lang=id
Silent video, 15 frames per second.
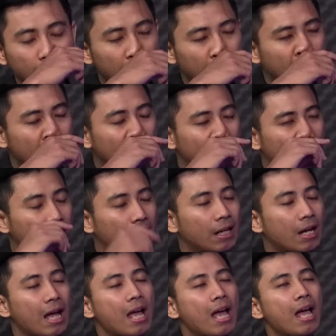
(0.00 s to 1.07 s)
uh,
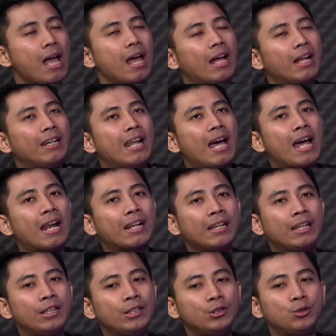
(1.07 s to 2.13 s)

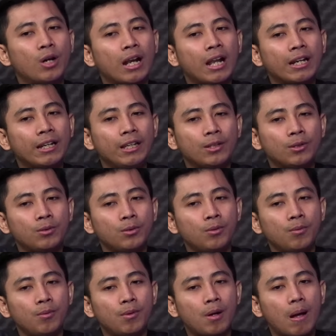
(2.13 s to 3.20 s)
dari jualan
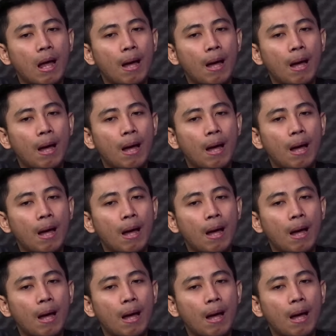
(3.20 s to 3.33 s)
itu